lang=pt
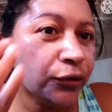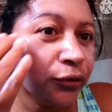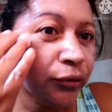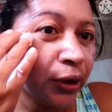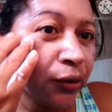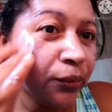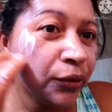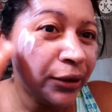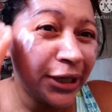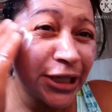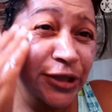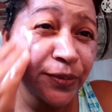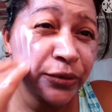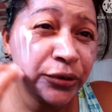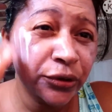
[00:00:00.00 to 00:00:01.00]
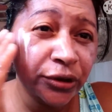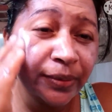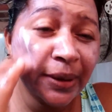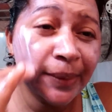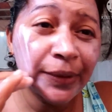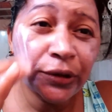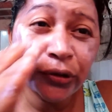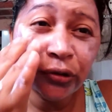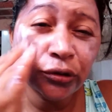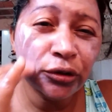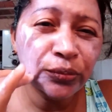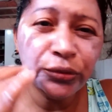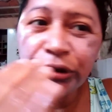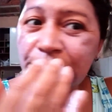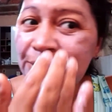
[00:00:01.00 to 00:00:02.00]
Não é o meu caso, porque ultimamente eu tô,
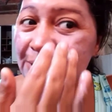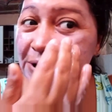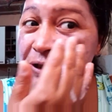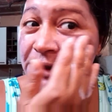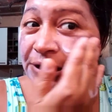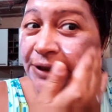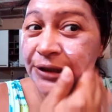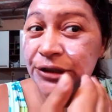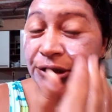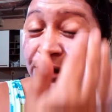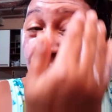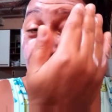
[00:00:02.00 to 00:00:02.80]
muito desleixada, gente.